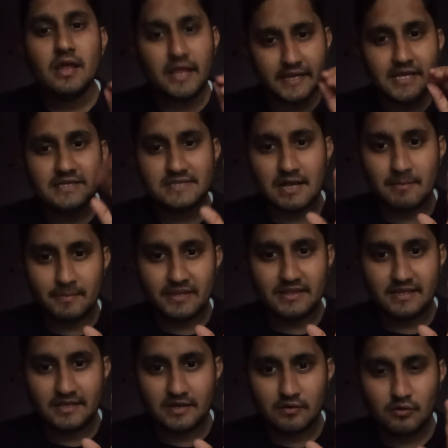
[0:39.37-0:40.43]
एक
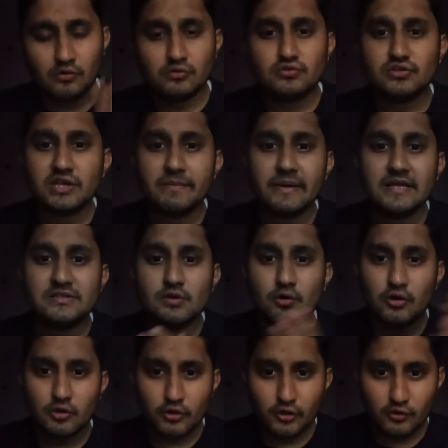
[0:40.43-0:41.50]
एग्ज़ाम्पल दे रहा हूँ और उसके पास
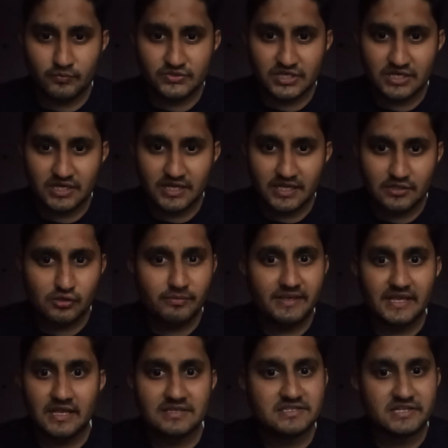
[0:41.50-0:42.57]
और कोई ऑप्शन नहीं है तो
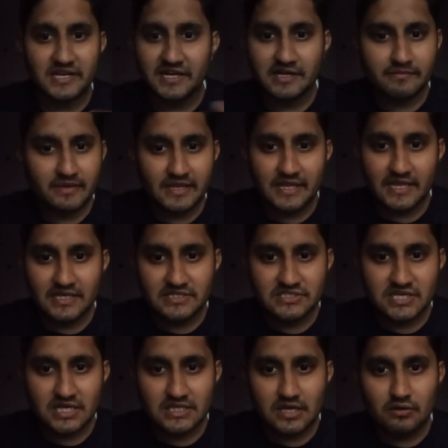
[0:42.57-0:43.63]
भैया स्टेट में ही एज
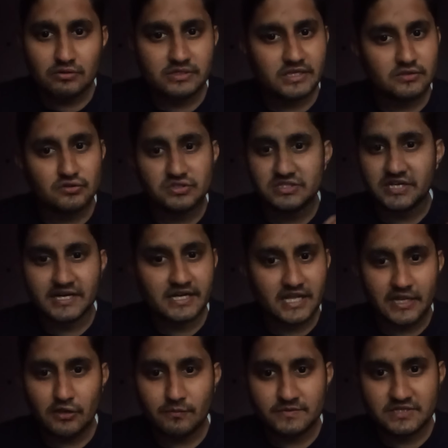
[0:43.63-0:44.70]
ज़्यादा होती है तो स्टेट
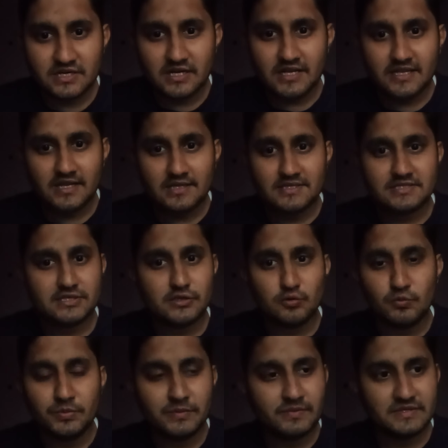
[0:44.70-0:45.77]
का ही ऑप्शन रहेगा जैसे
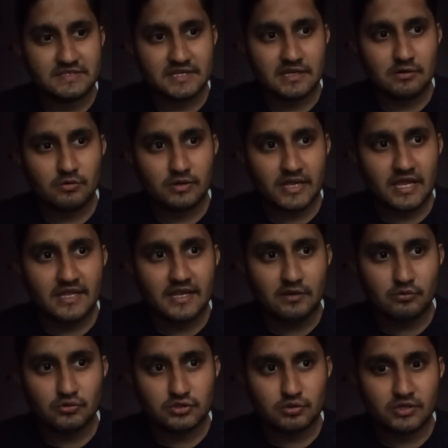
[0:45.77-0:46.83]
यू पी पी सी एल हो गया या
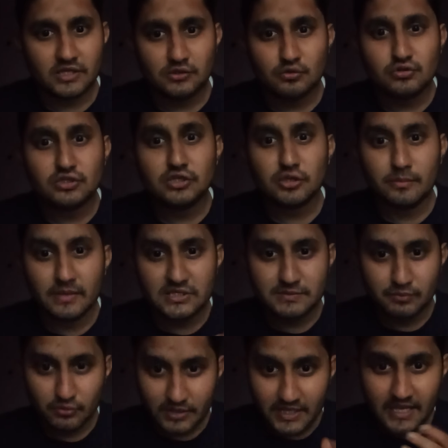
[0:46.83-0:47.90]
कुछ हो गया तो उसकी तो
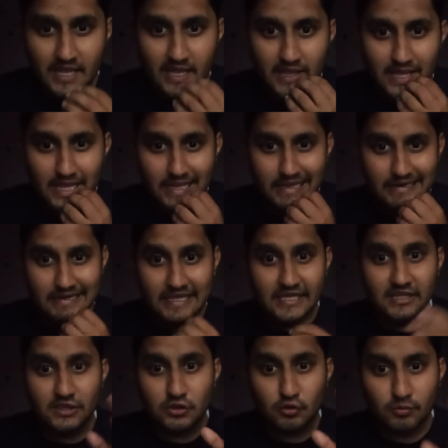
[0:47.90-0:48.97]
मजबूरी है
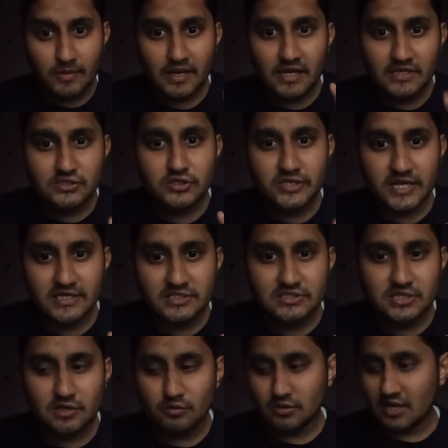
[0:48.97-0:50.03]
लेकिन तुम अगर जो
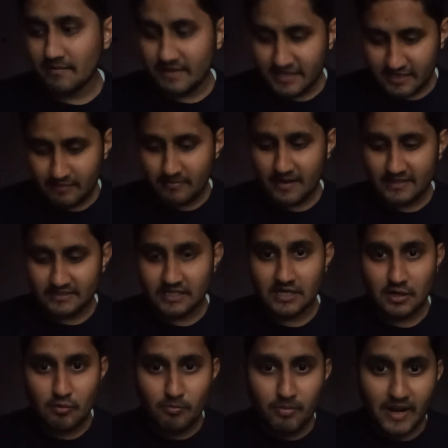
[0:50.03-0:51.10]
यंगस्टर हो ना मैं ये बात कर
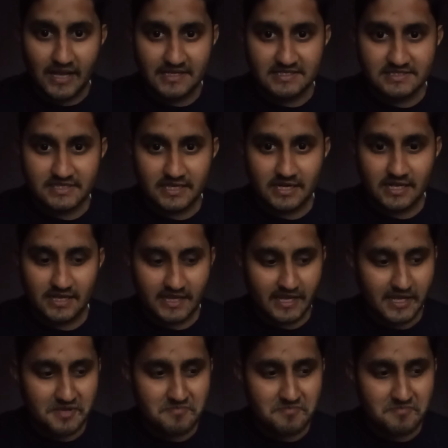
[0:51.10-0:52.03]
रहा हूँ बाईस से ले